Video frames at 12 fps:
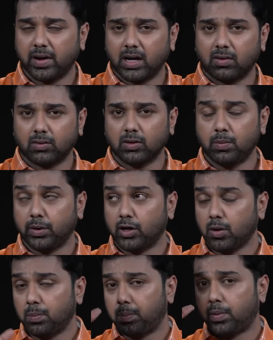மீடியா வந்து
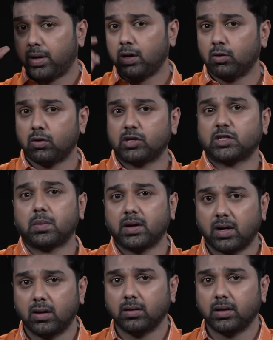மிகப்பெரிய ஒரு விஷயமா
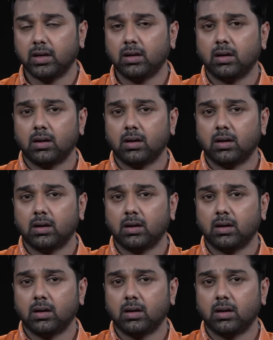எழுதி